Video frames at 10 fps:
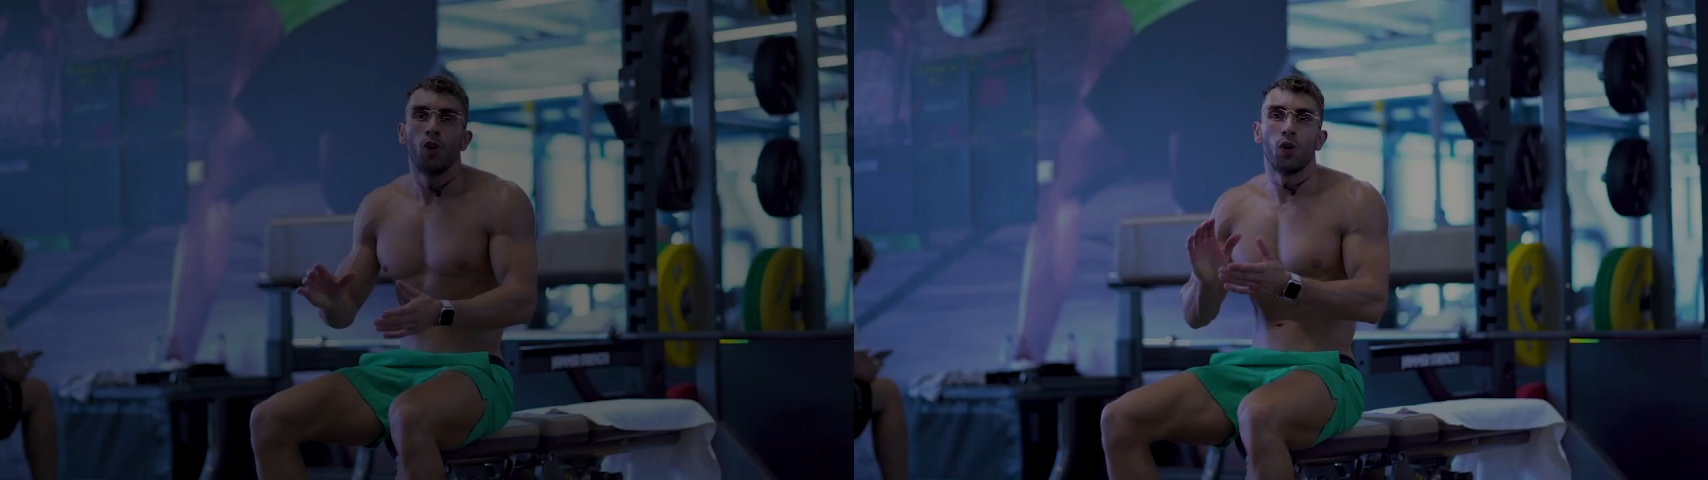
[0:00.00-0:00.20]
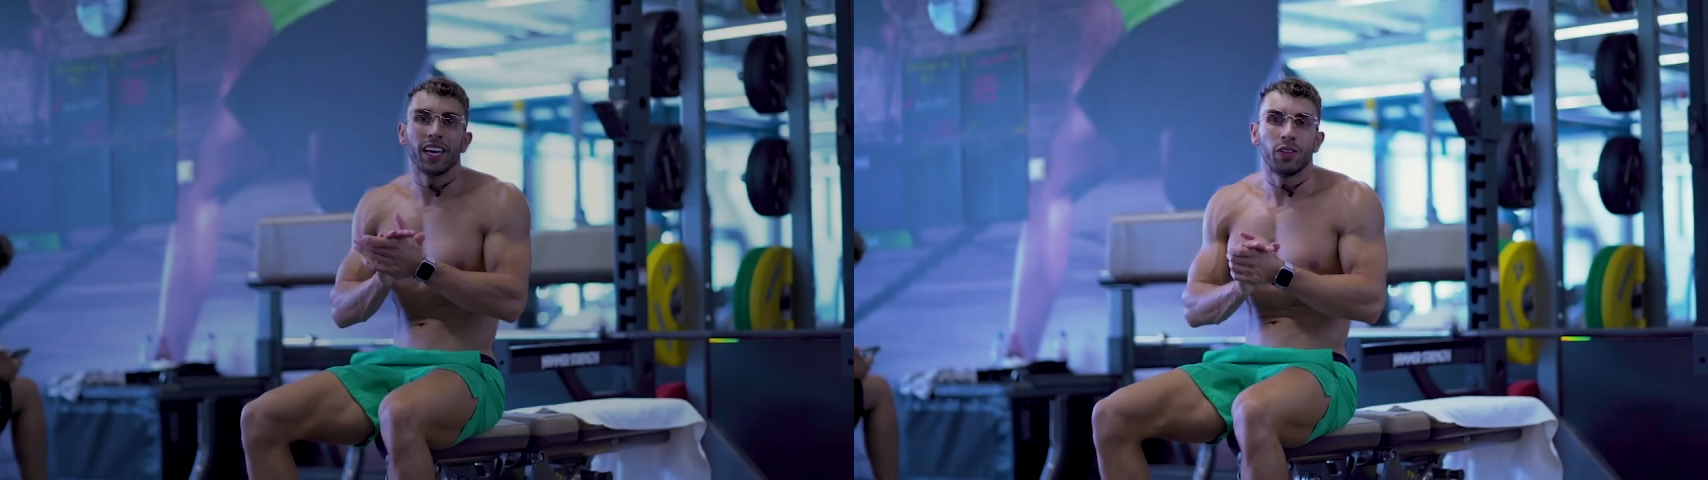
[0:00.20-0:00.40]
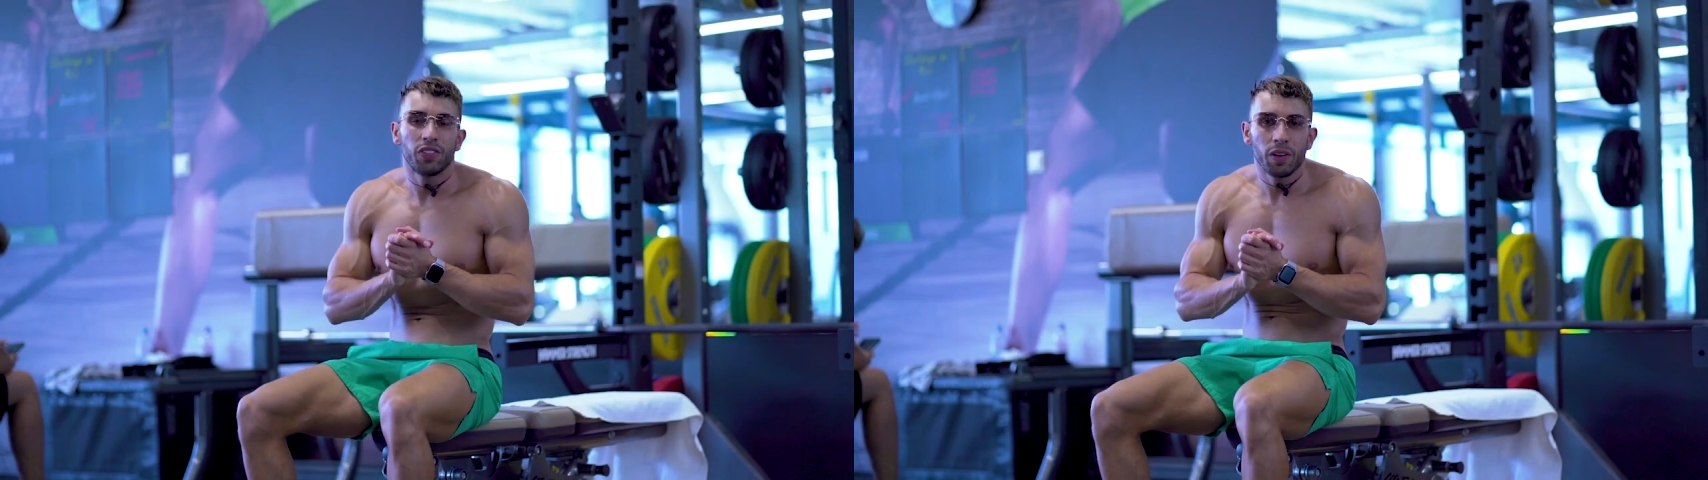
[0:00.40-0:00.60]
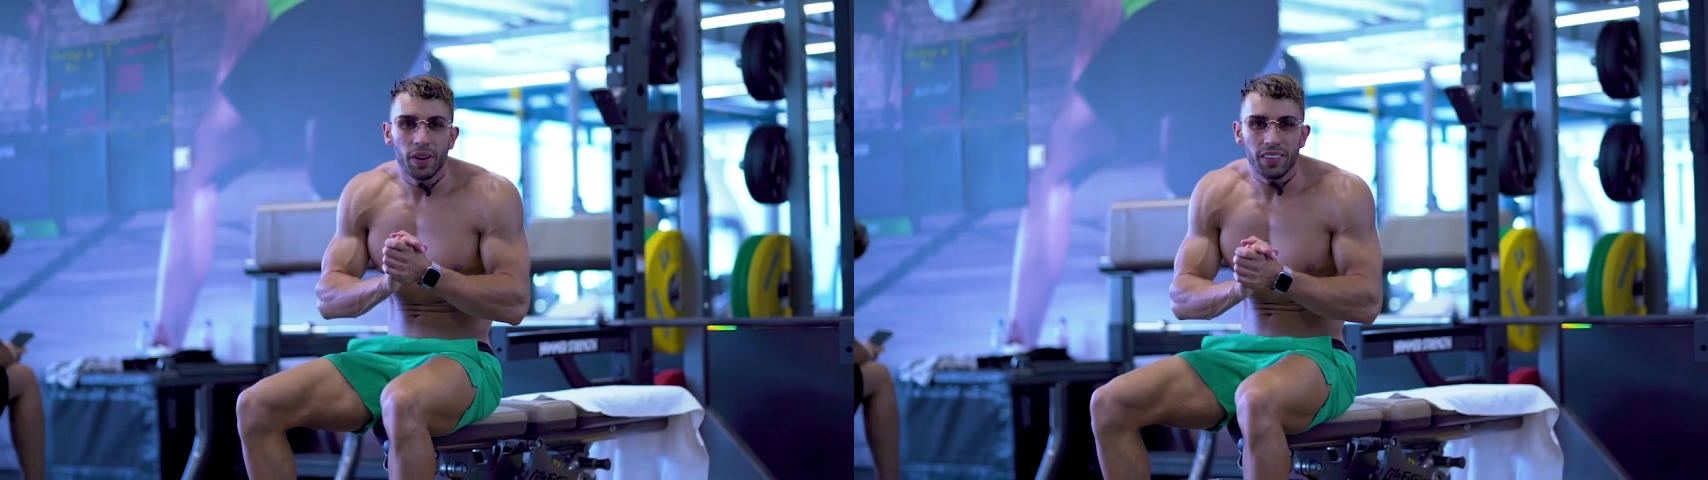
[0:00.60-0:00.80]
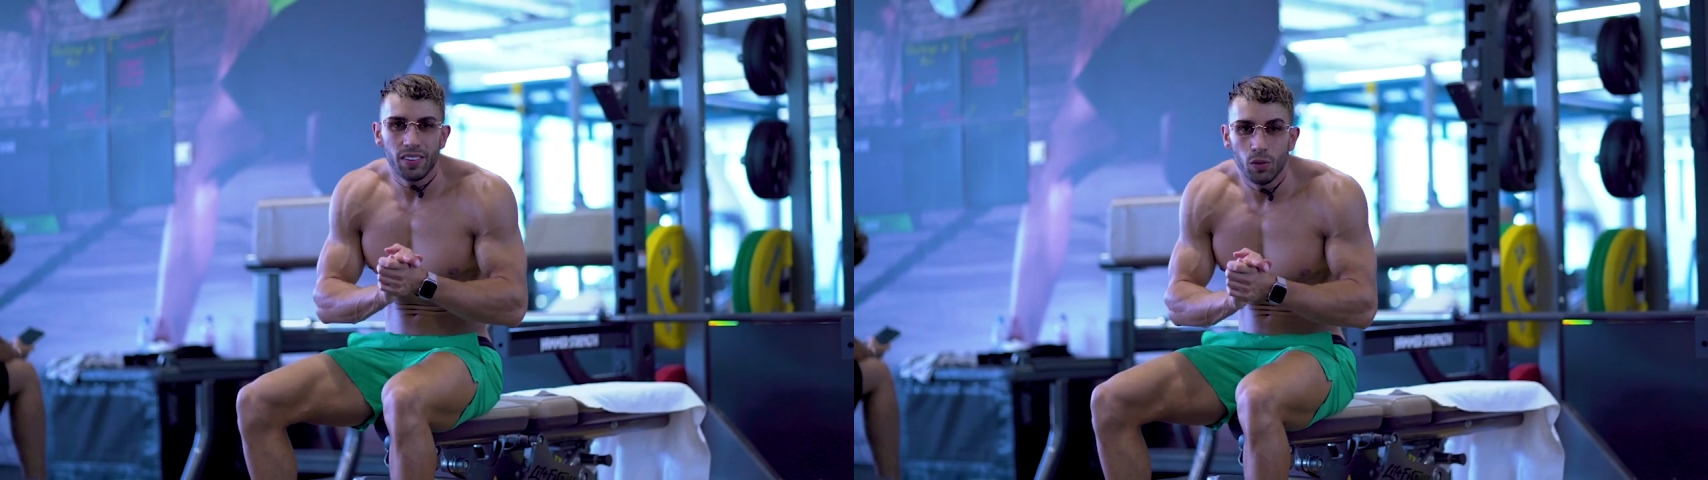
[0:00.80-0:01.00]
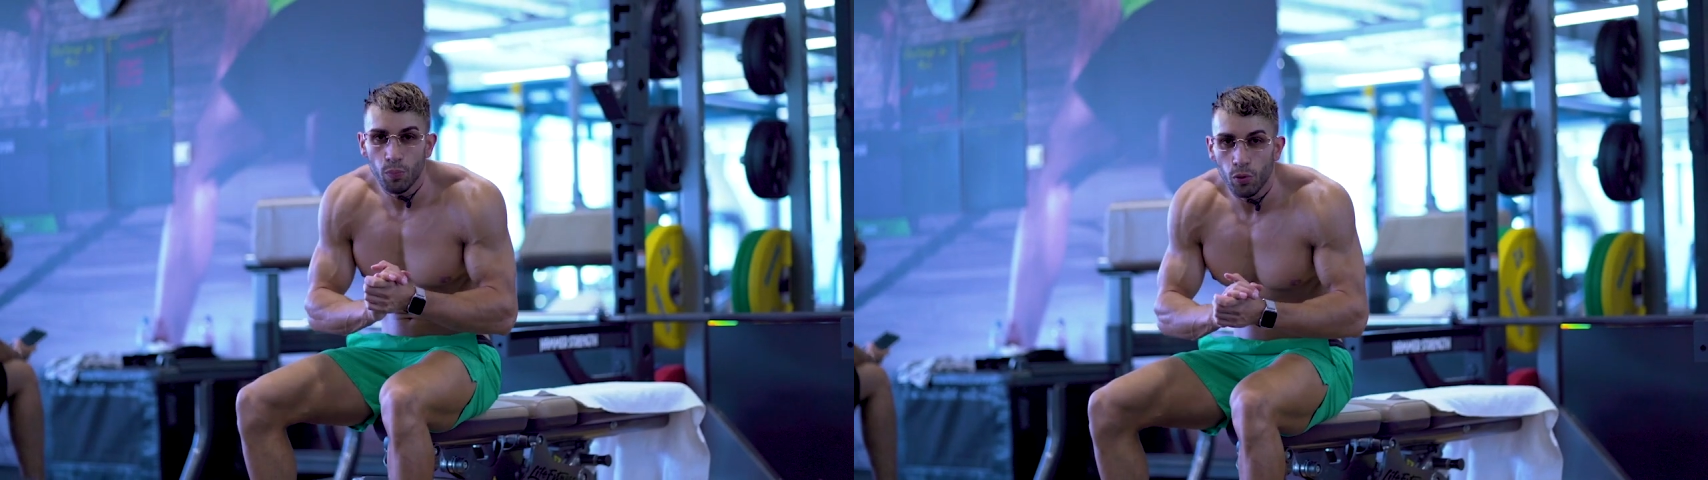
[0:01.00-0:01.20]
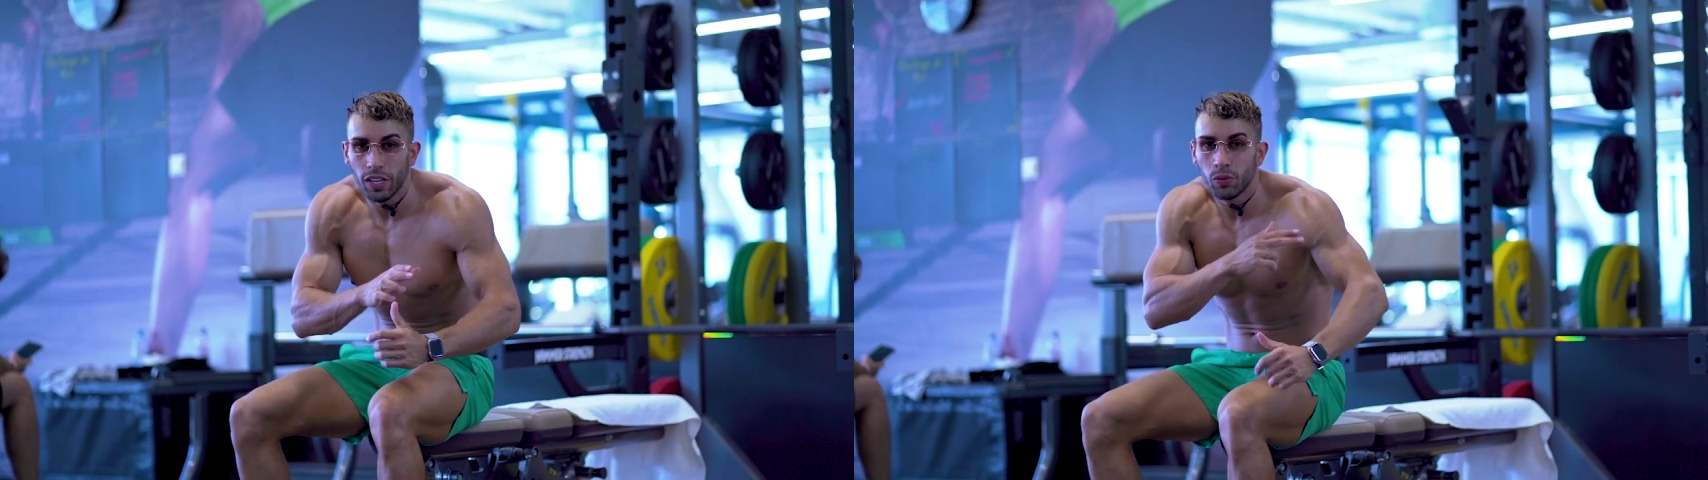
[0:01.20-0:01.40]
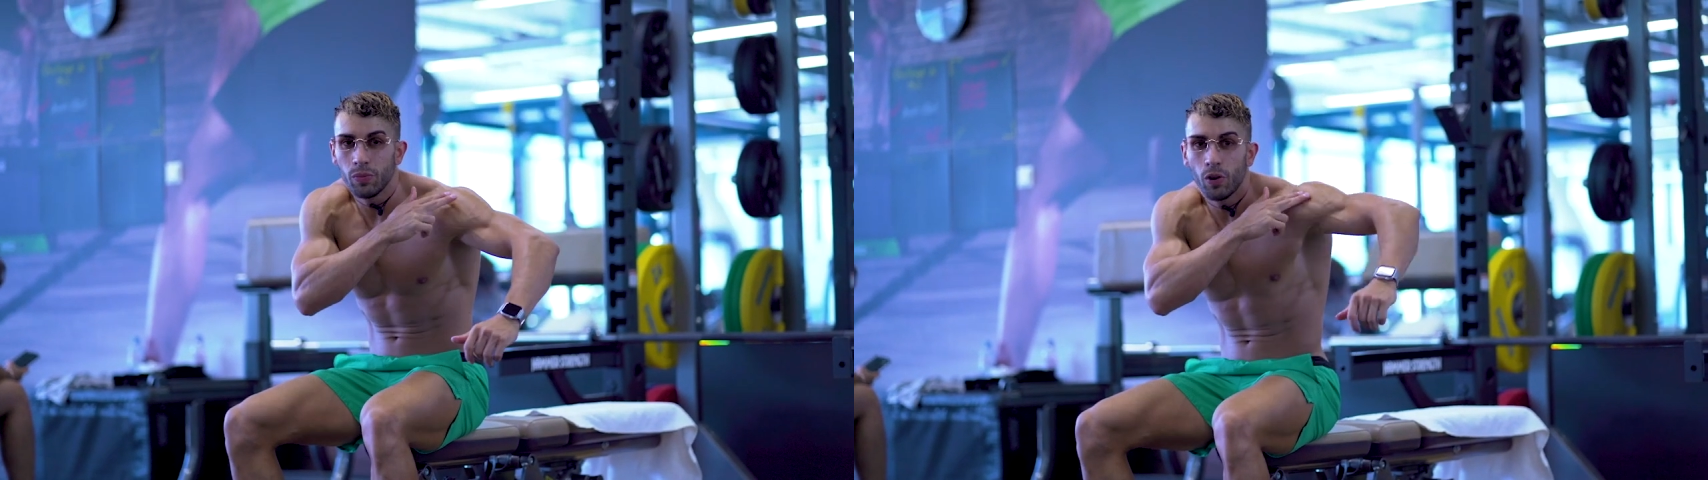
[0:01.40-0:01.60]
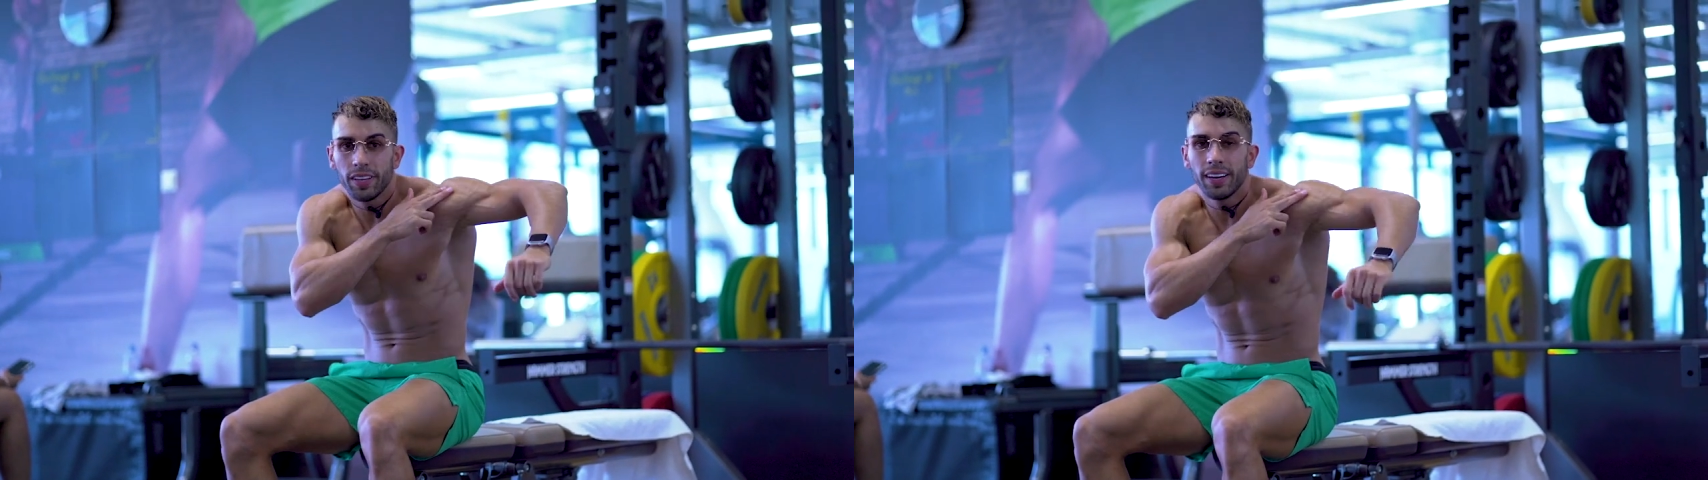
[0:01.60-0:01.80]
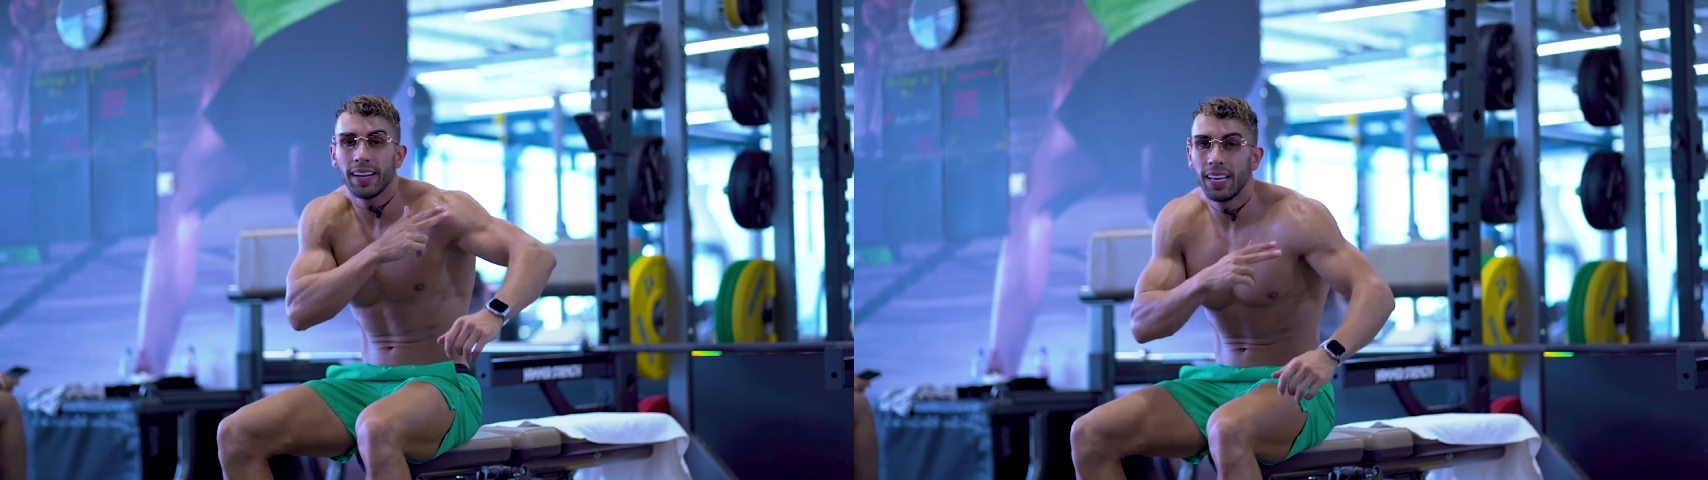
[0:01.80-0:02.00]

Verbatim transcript: Ok, deuxième partie donc pour le de moyen,